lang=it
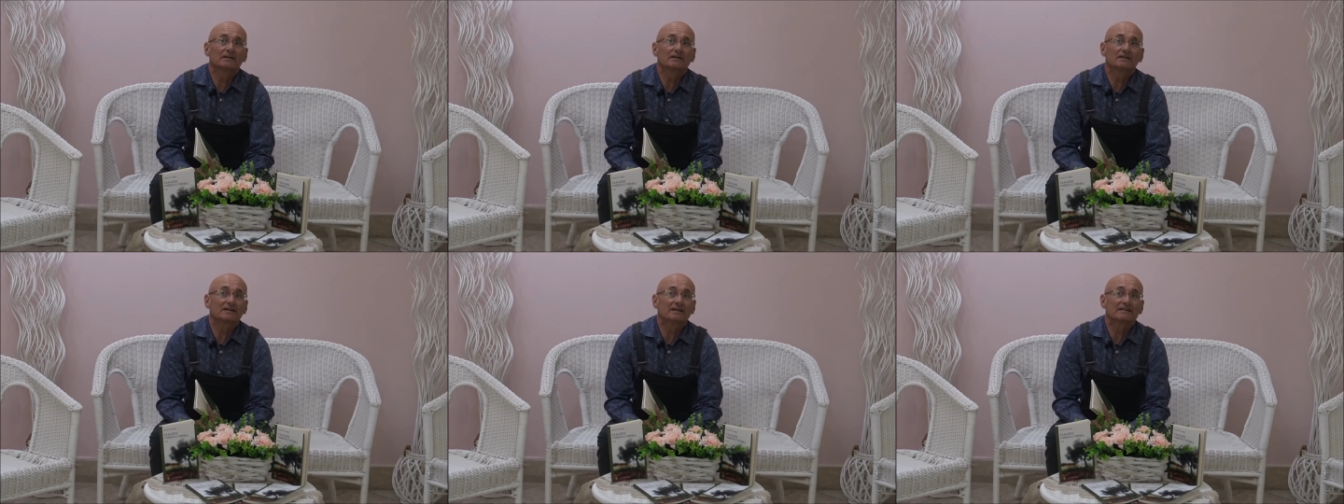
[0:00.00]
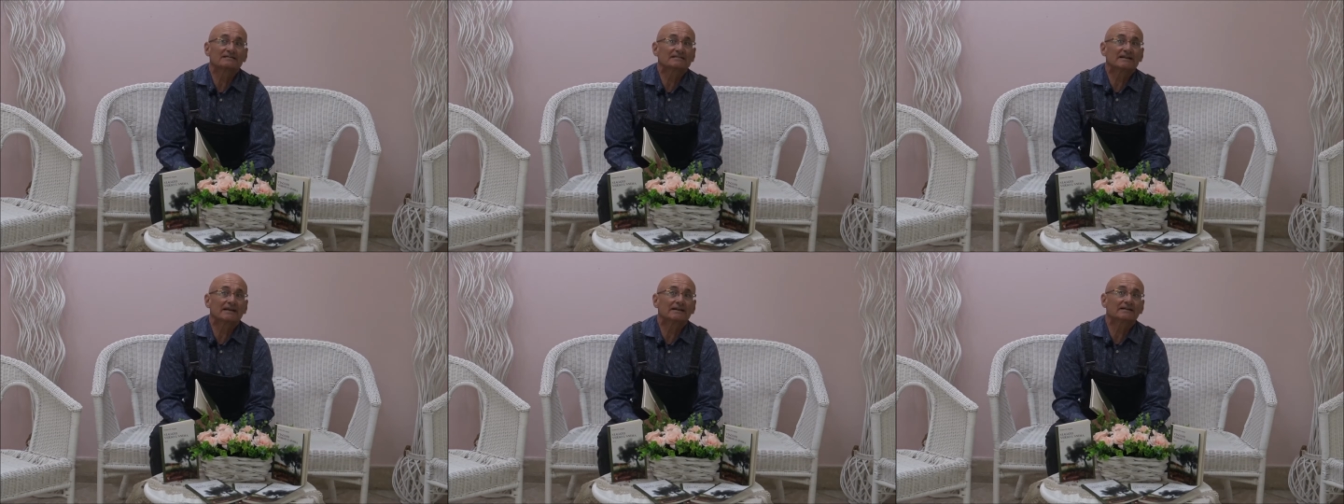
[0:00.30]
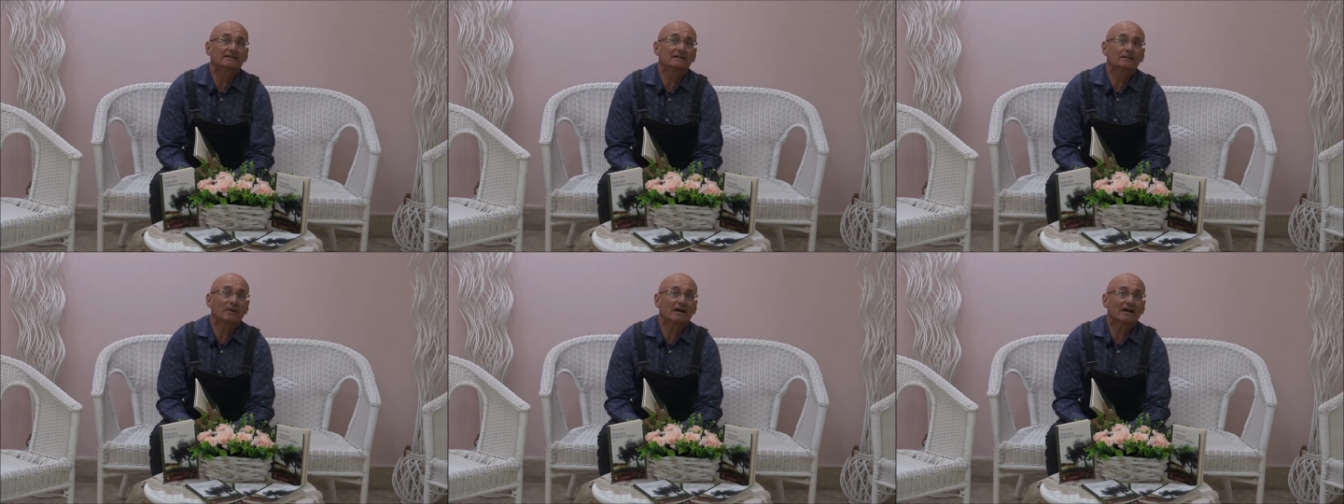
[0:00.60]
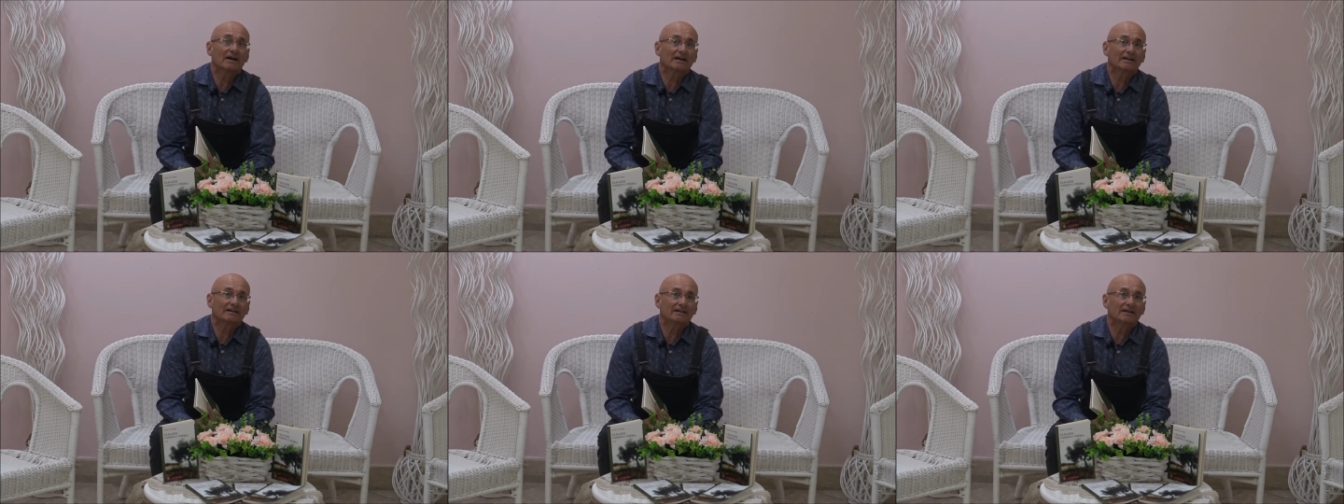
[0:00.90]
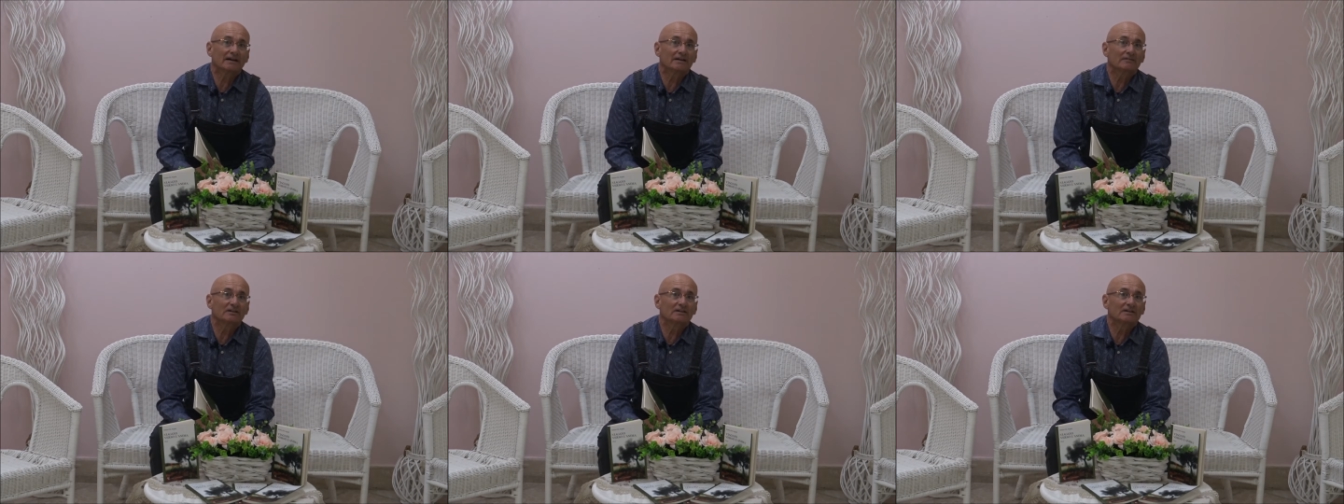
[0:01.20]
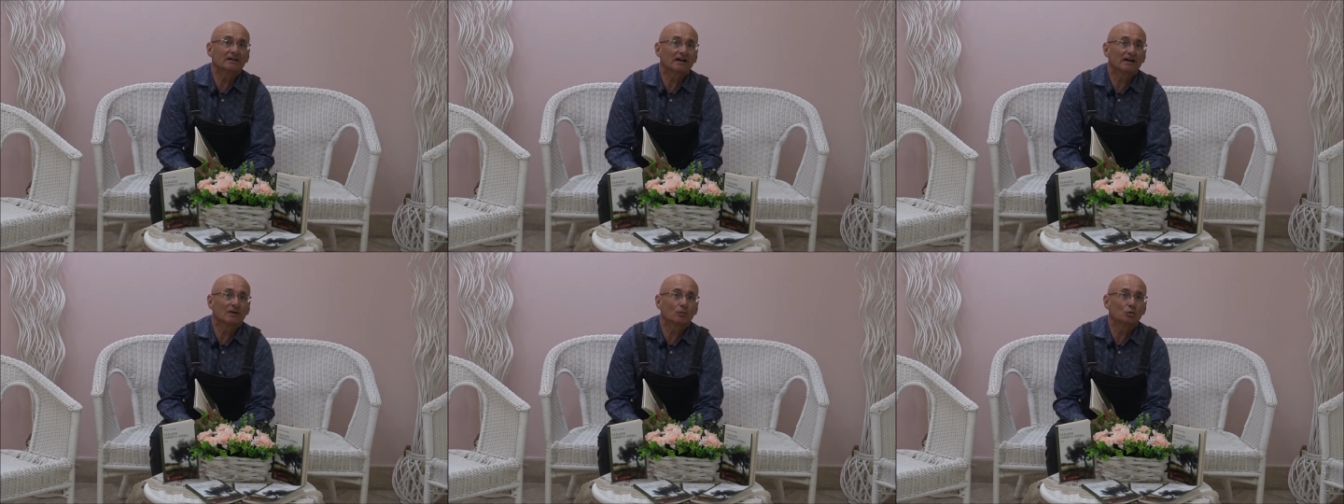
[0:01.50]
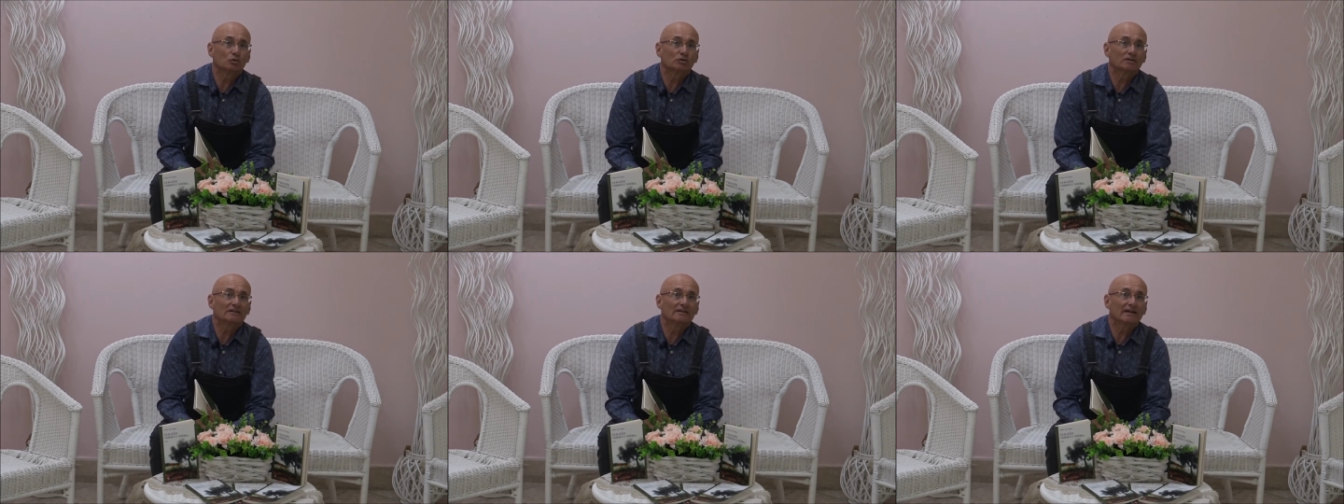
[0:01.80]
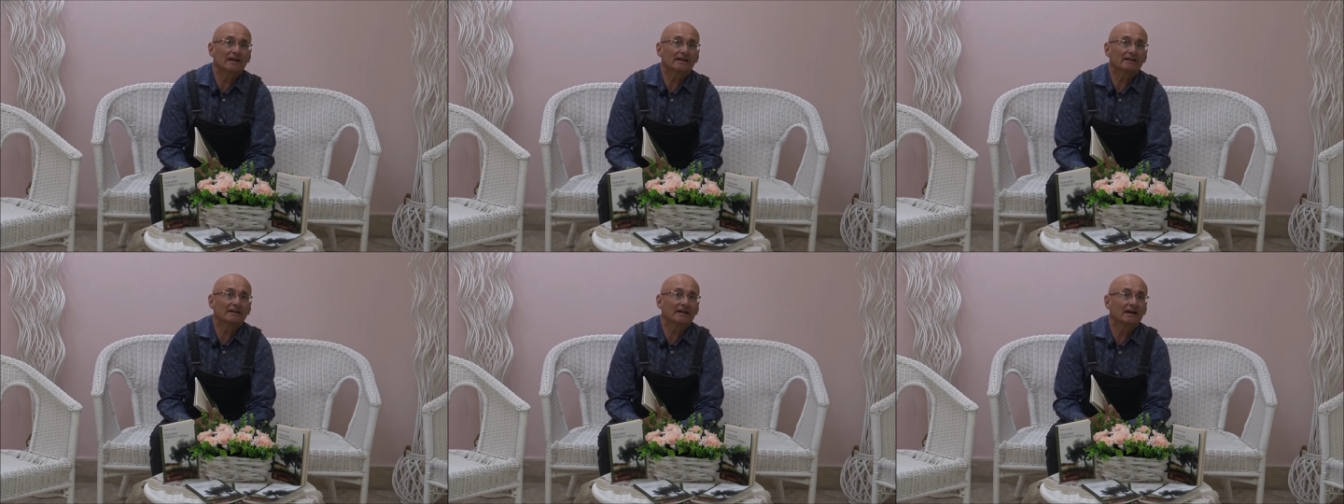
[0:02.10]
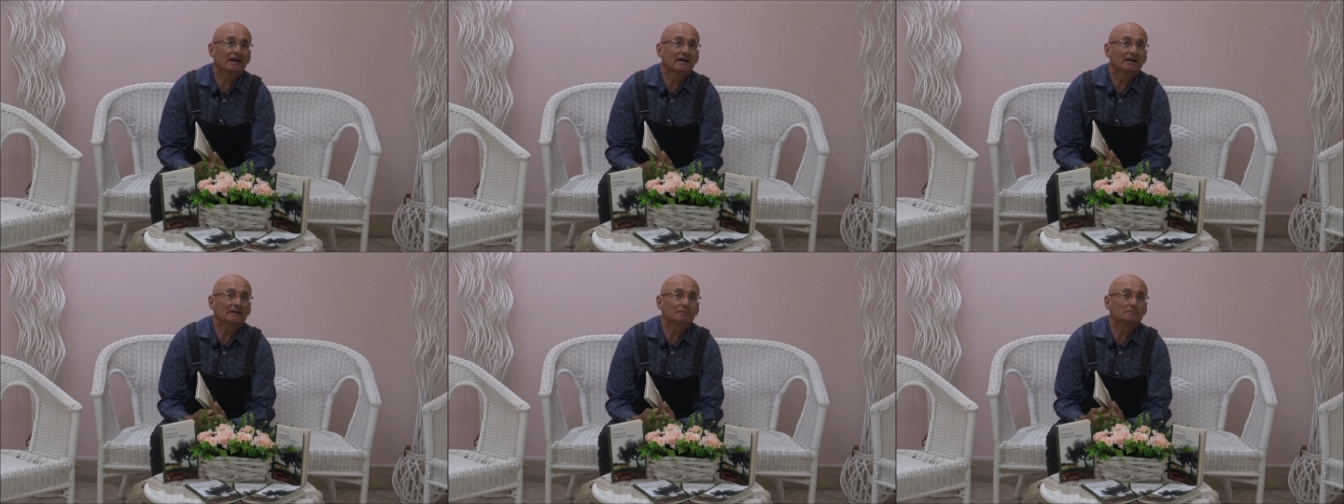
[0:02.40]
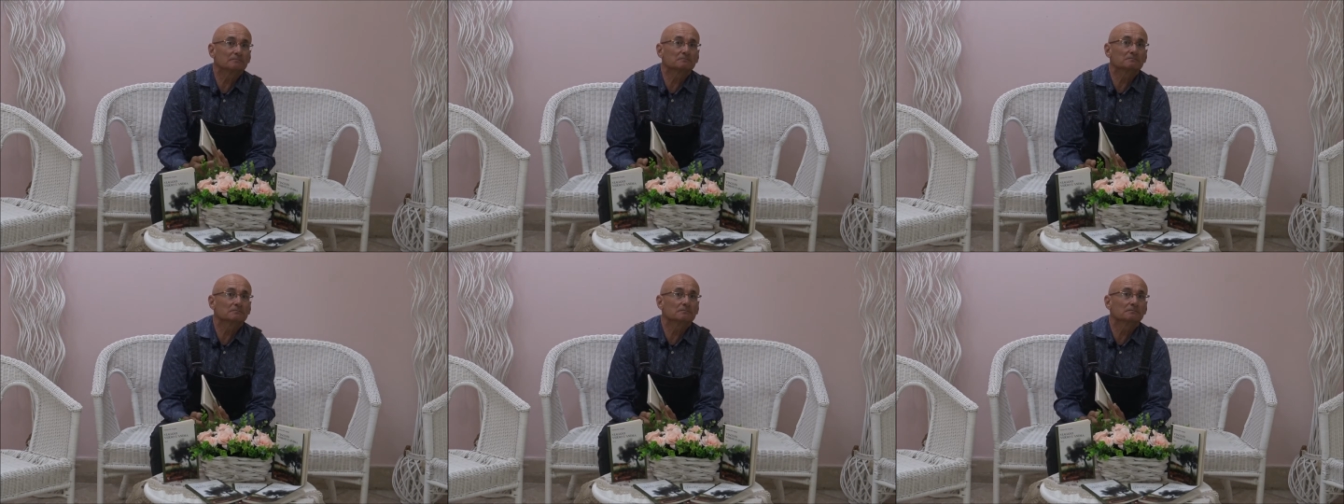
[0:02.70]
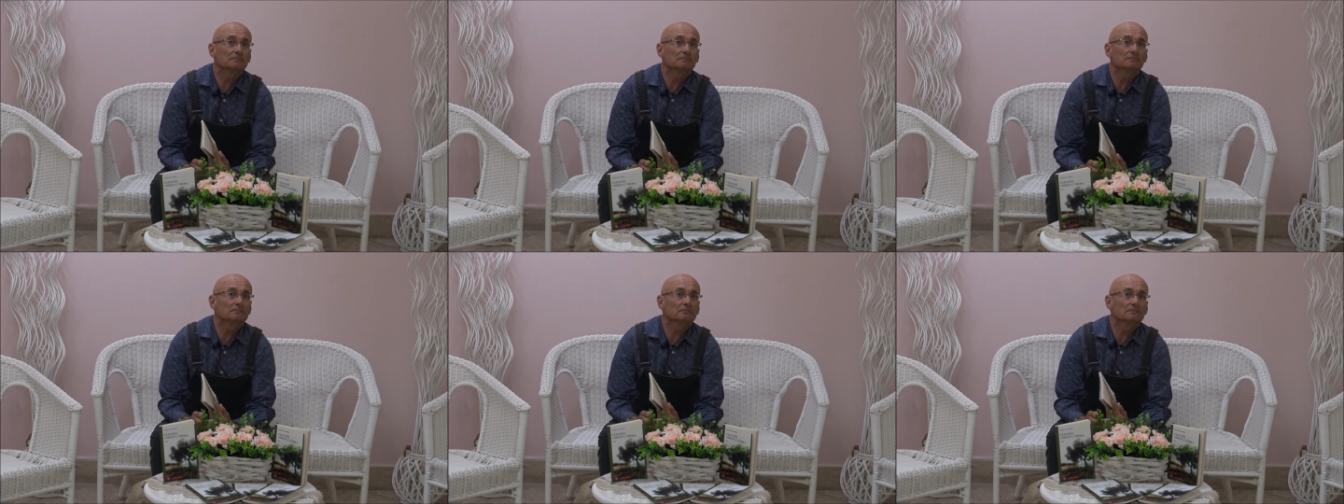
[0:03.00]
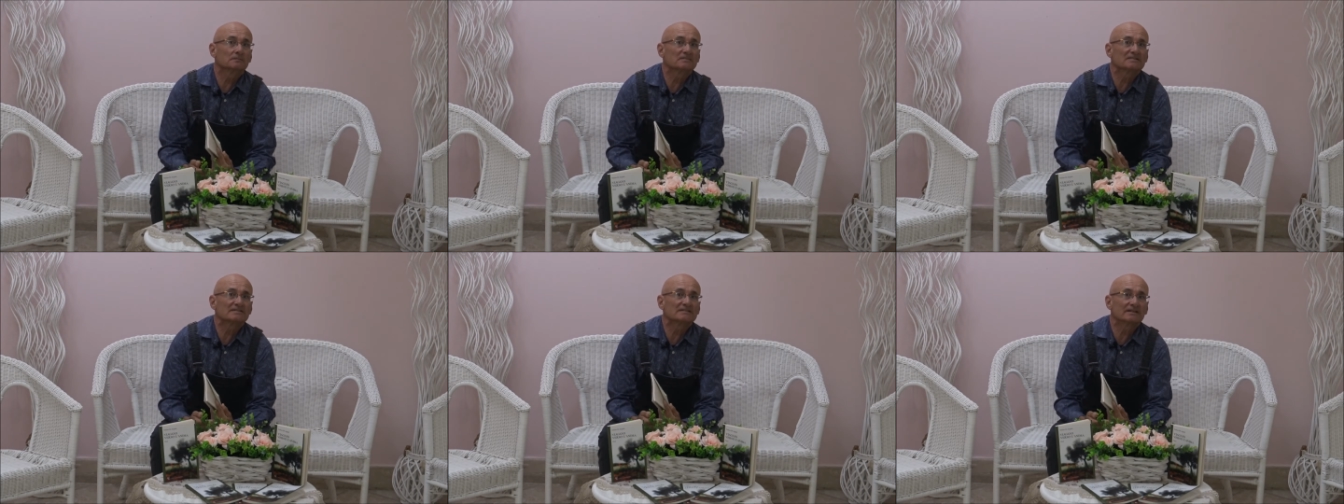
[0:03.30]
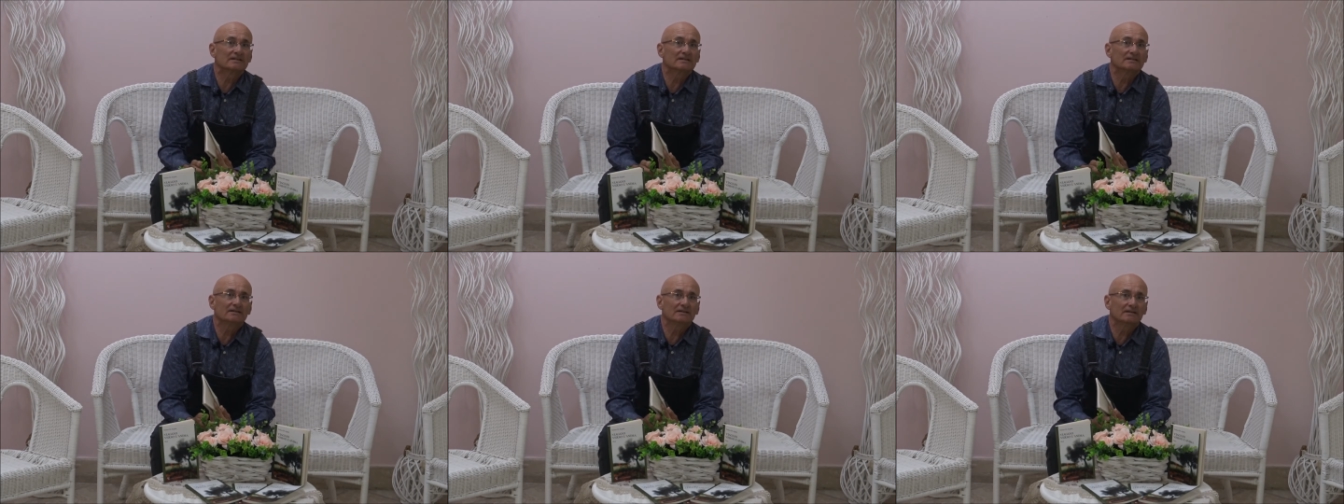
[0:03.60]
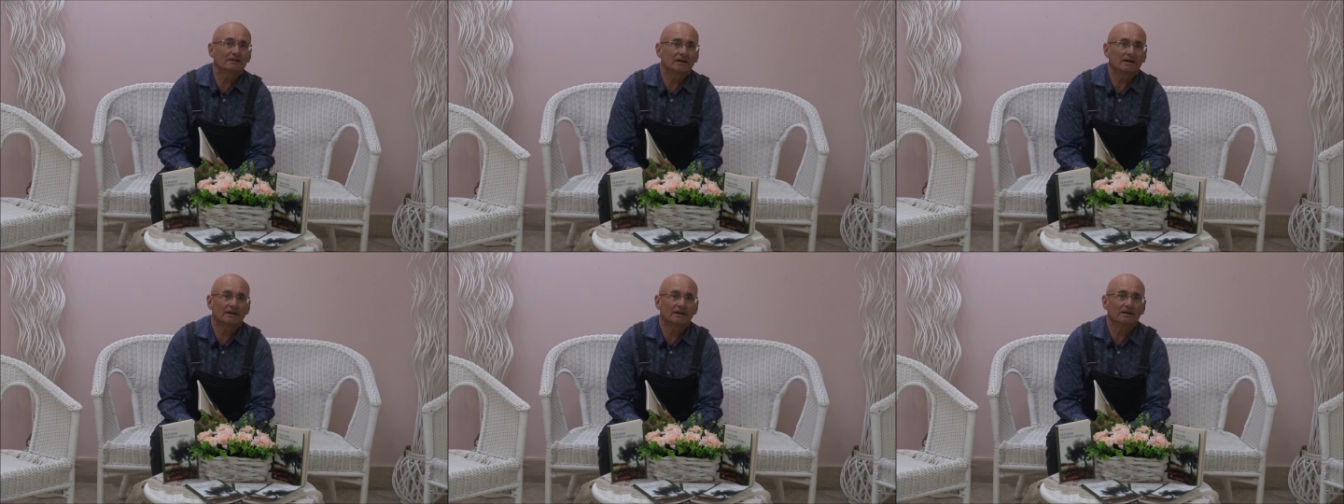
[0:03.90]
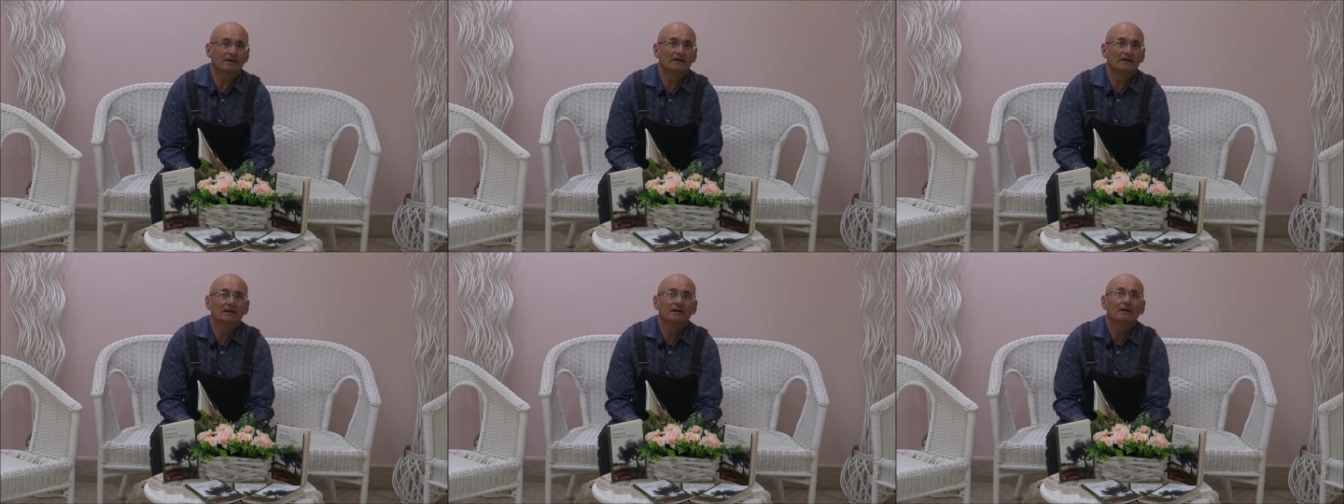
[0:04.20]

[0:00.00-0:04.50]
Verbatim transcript: che senti magari nella vita quotidiana mh, sentire